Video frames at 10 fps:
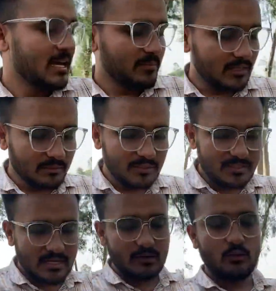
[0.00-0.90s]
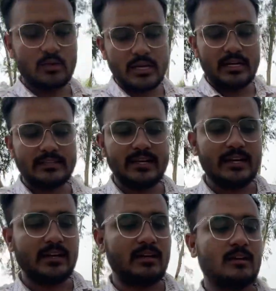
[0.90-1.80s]
मतलब मैं वो क्या कहते
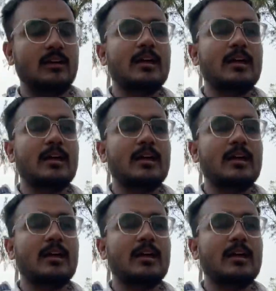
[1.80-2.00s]
हैं